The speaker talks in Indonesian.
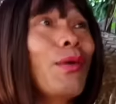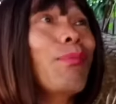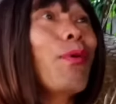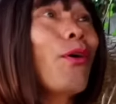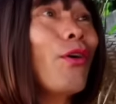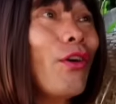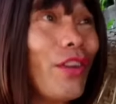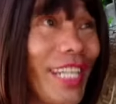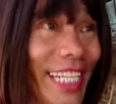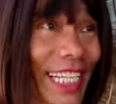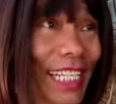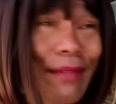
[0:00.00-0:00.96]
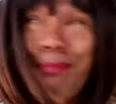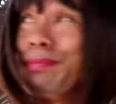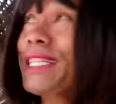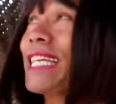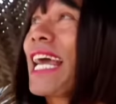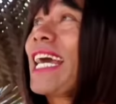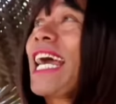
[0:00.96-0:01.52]
pokoknya
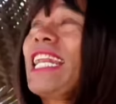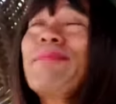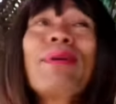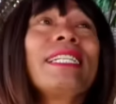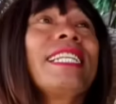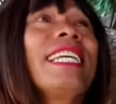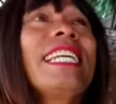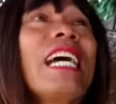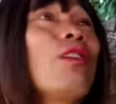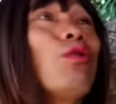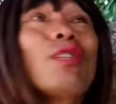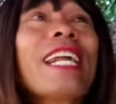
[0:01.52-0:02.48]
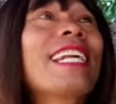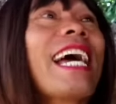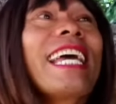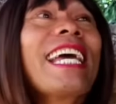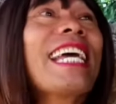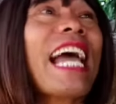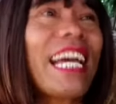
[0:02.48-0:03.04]
pisagane pas ngintang nutan
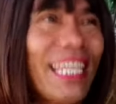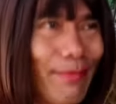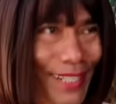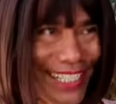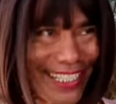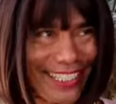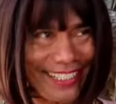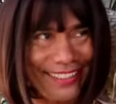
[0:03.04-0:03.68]
gaya yang beli